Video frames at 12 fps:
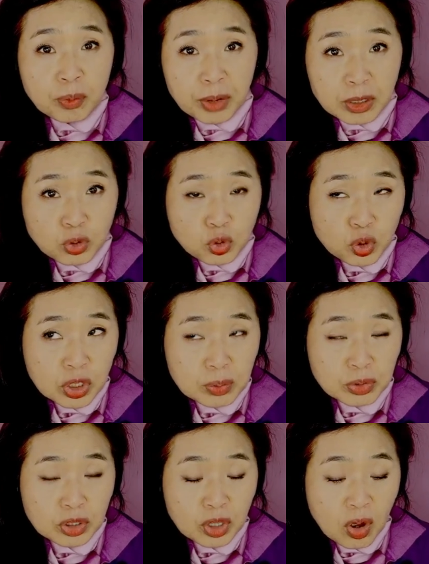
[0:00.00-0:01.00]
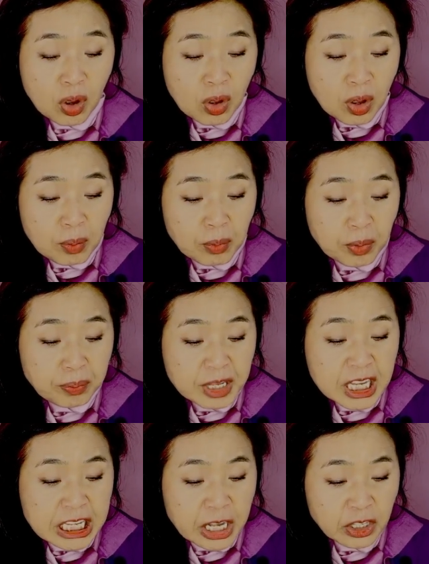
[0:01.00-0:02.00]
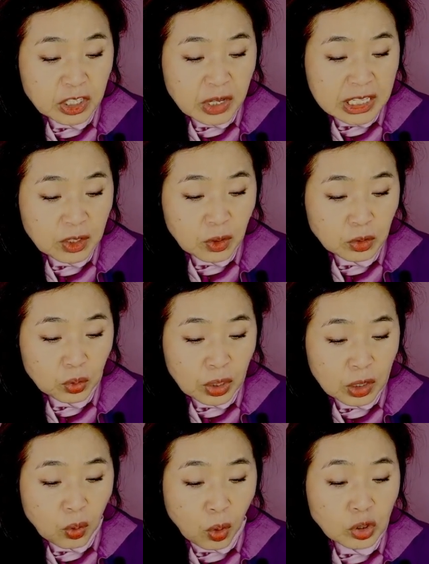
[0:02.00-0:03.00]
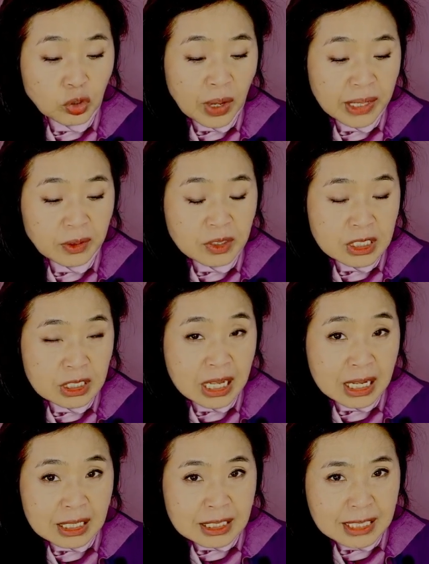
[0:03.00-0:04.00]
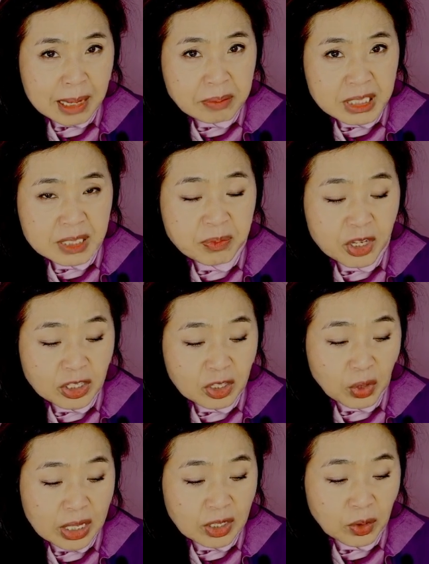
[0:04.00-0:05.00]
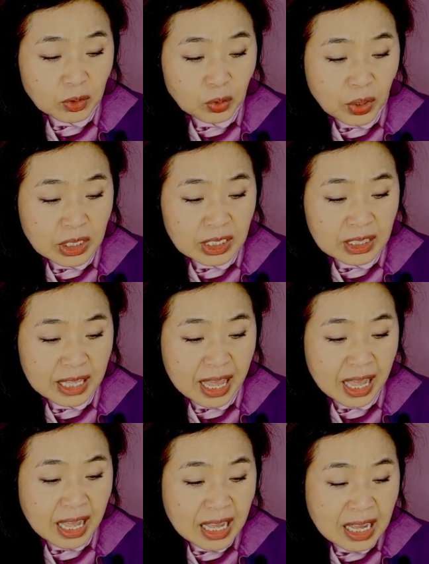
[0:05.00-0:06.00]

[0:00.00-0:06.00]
몇 주일부터 뭐 2년이 되는 것도 있고 어떠한 것은 30년이 되는 것도 있는데